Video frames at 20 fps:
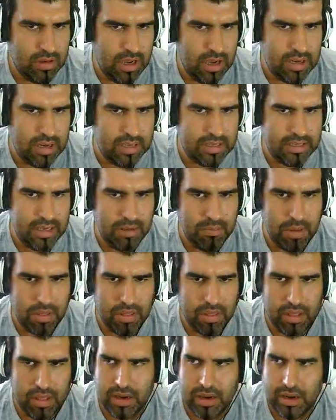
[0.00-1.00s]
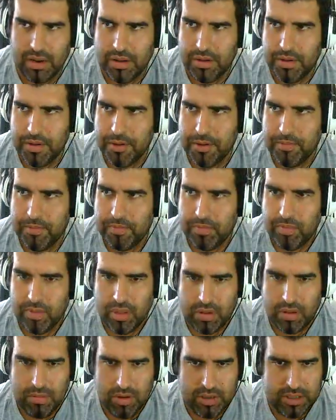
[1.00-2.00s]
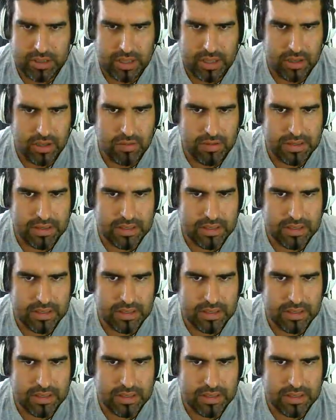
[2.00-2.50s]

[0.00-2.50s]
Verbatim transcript: Ahora sí le empieza a dar. Nos está dando